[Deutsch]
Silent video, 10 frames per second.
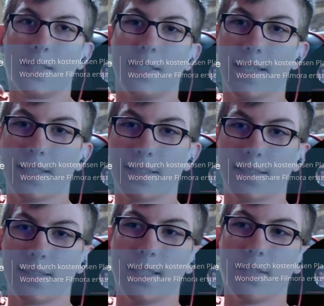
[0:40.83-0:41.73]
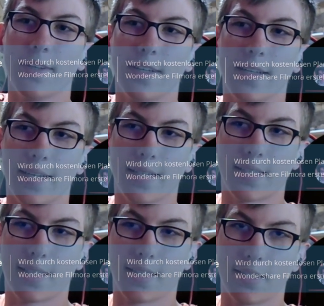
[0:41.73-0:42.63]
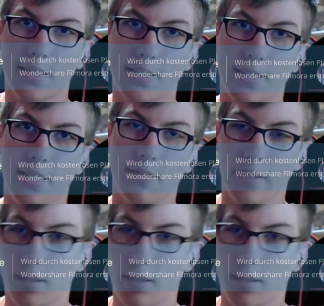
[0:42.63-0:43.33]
jetzt sind wir in der richtigen Szene, Freunde.